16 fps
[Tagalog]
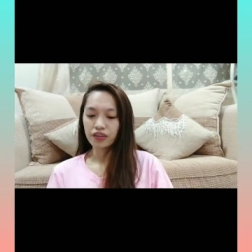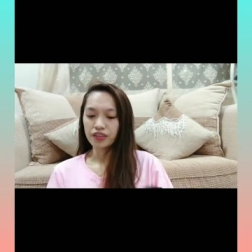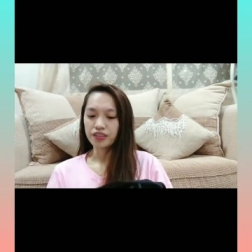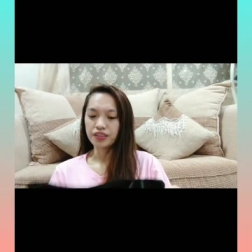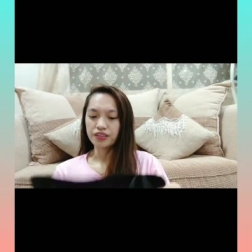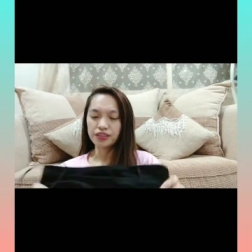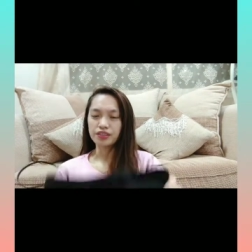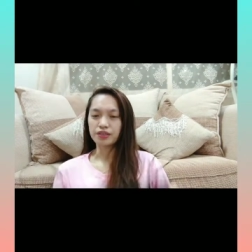
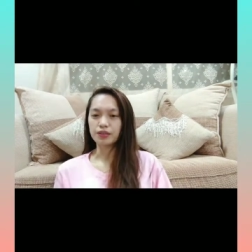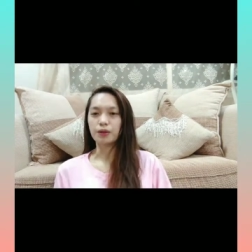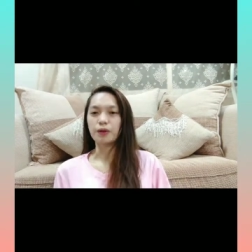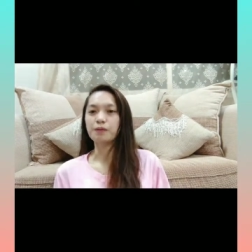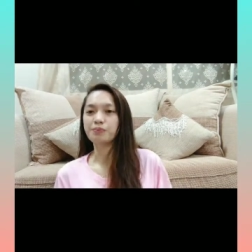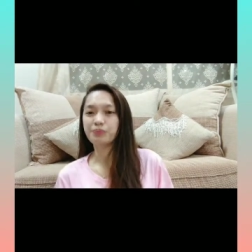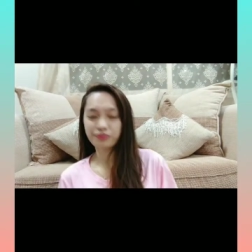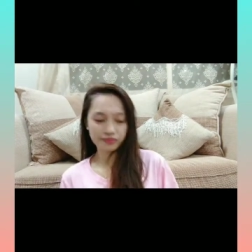orders ko.
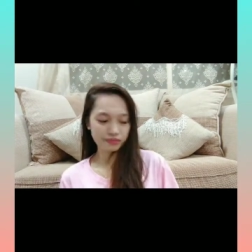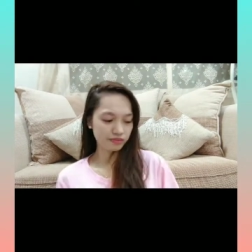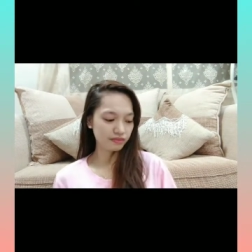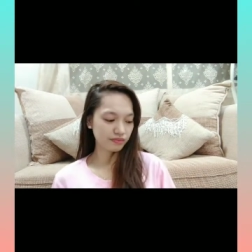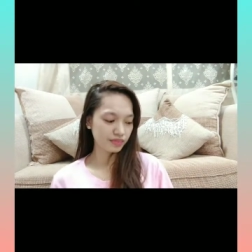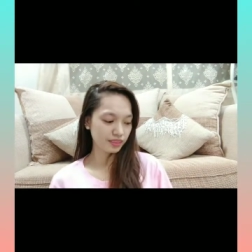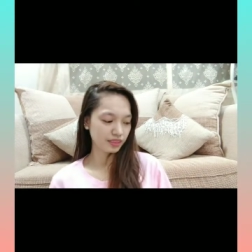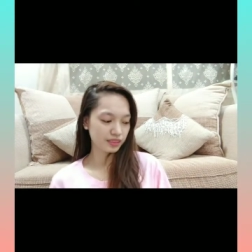
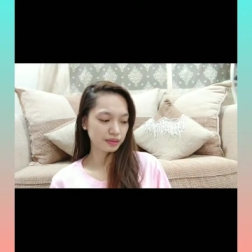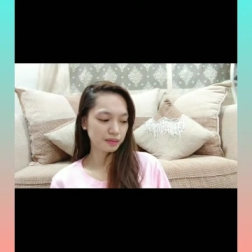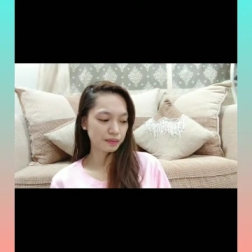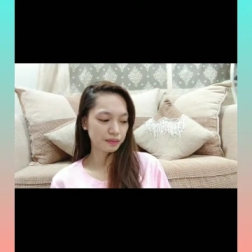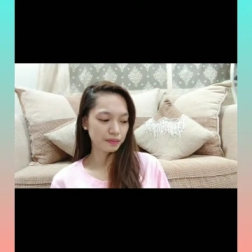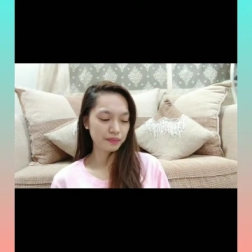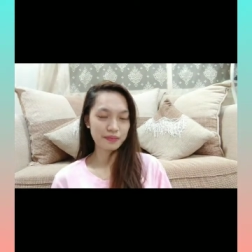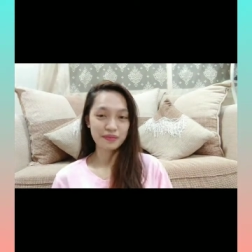
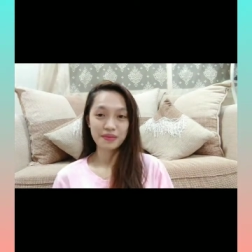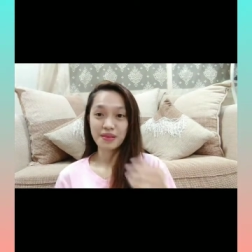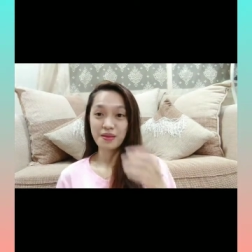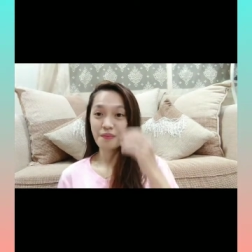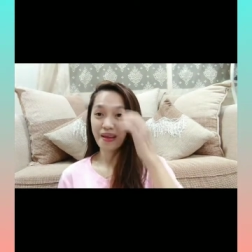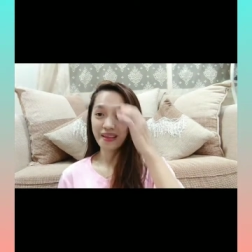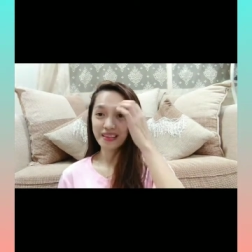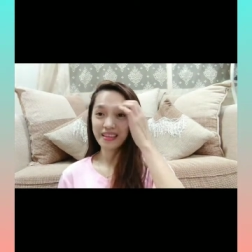
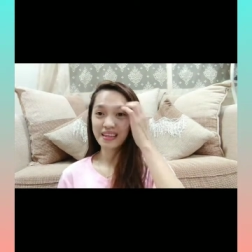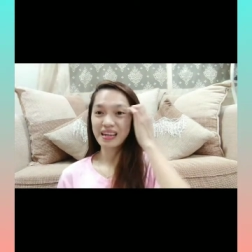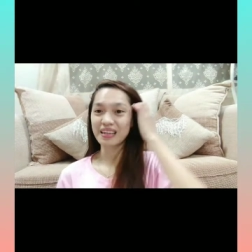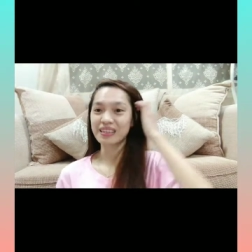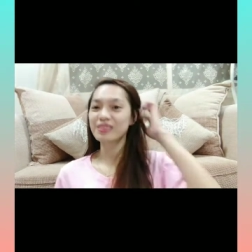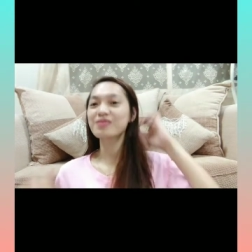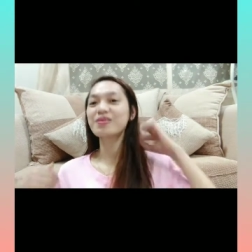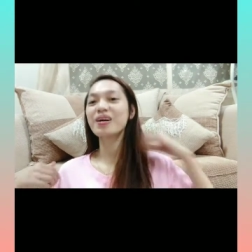Depende
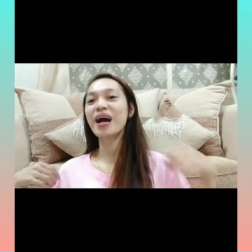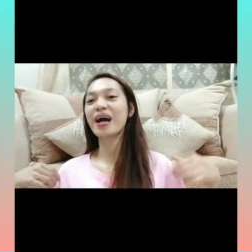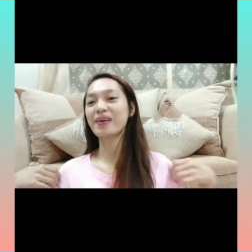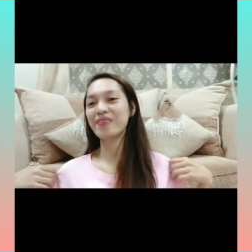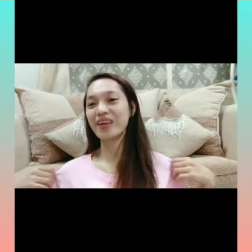lang. Yung mga,